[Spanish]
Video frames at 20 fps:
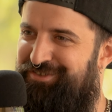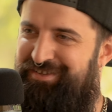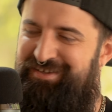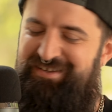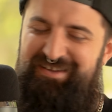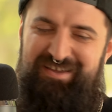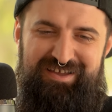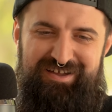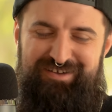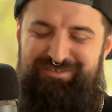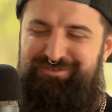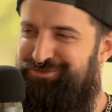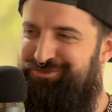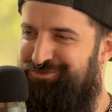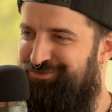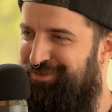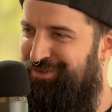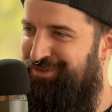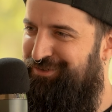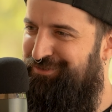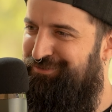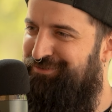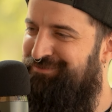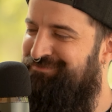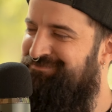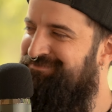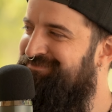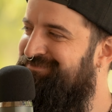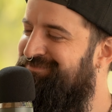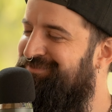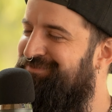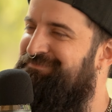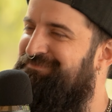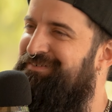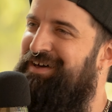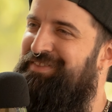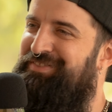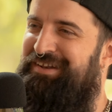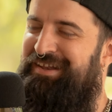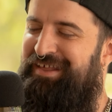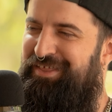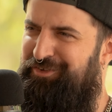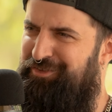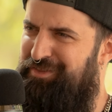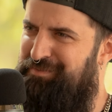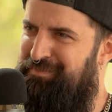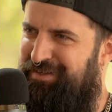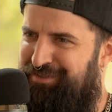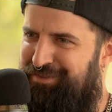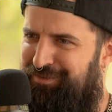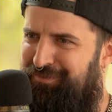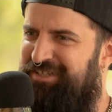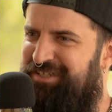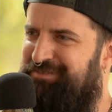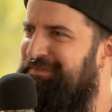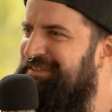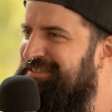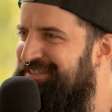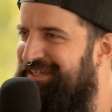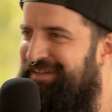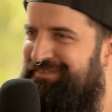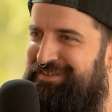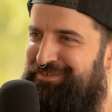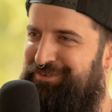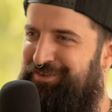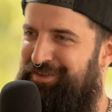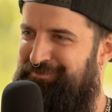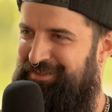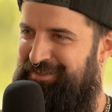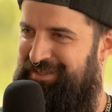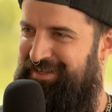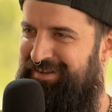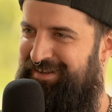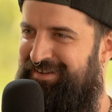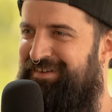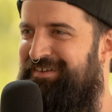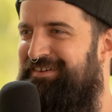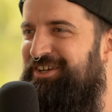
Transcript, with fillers: De, han construido un acelerador de partículas más grande todavía,